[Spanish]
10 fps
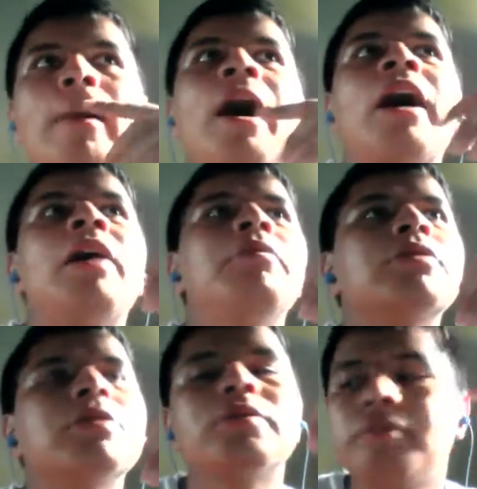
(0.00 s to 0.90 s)

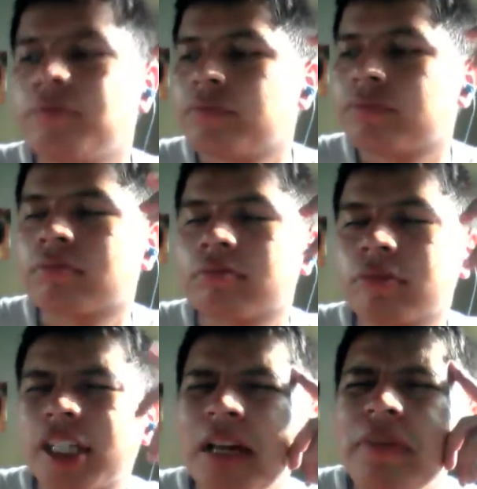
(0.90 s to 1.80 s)
hagamos.
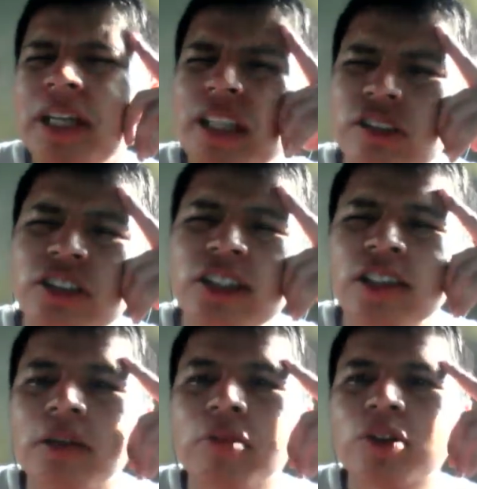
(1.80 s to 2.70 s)
¿Realmente nos
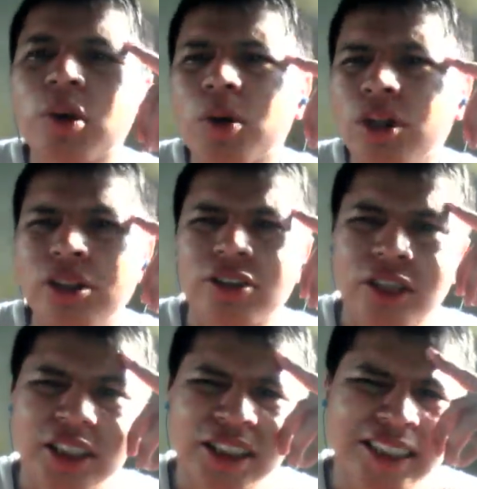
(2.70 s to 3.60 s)
sentimos
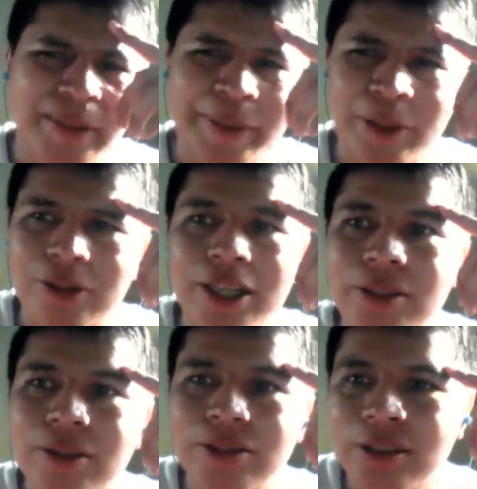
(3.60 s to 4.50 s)
orgullosos de ser
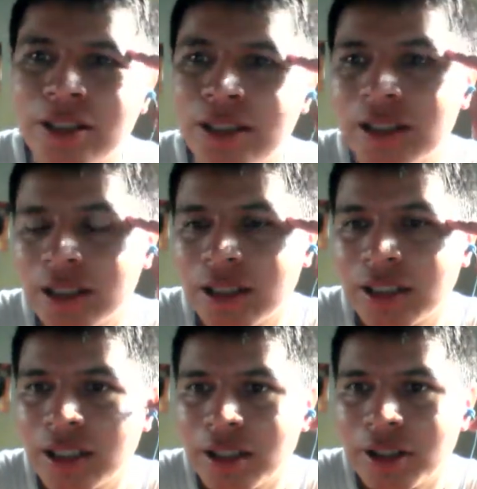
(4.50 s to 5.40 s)
salvadoreños?
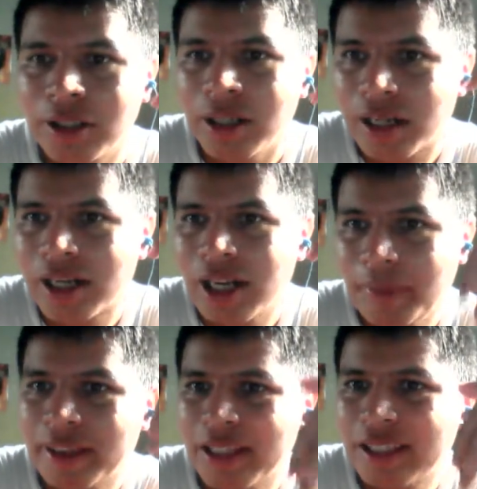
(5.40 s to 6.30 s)

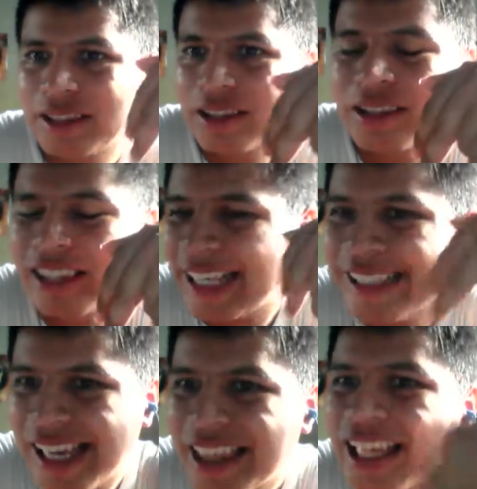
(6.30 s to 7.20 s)
¿Realmente te
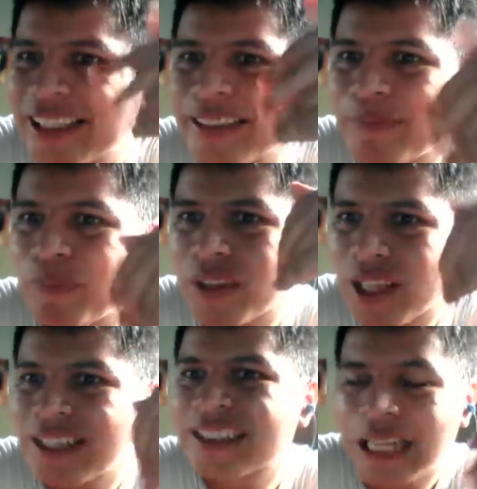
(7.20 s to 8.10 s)
sientes
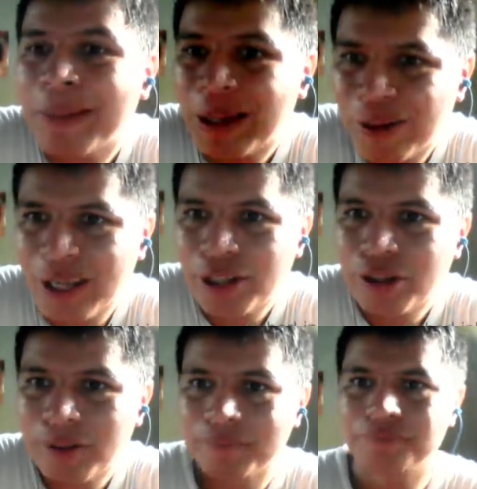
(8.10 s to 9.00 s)

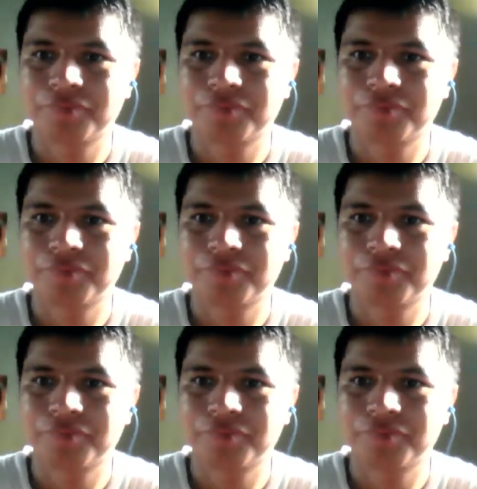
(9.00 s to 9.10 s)
salvadoreño?